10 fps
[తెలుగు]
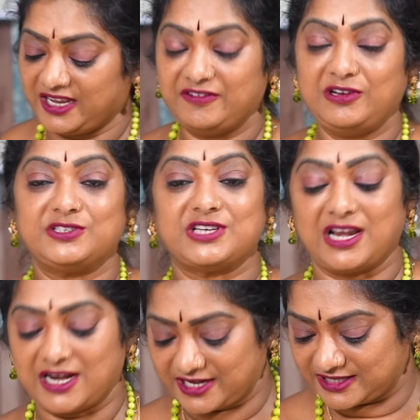గ్రేవీలో
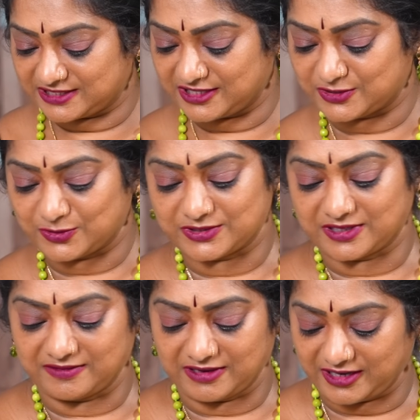చాలా టేస్ట్
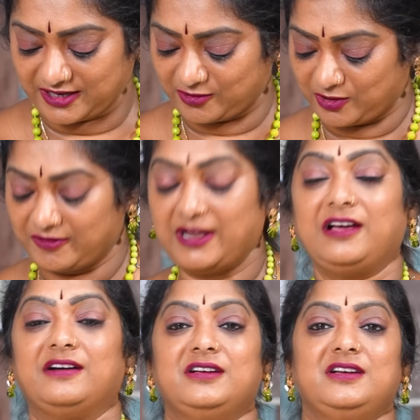తీసుకొస్తుంది వంకాయ
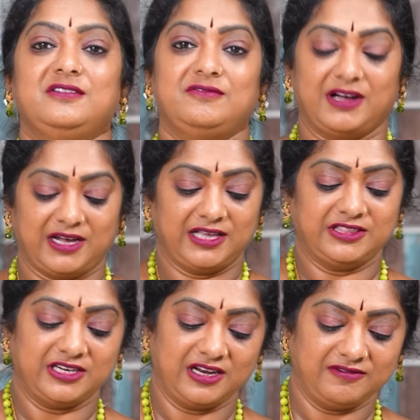ఒకవేళ వంకాయ
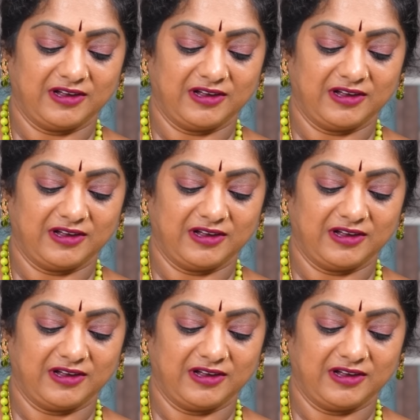తినని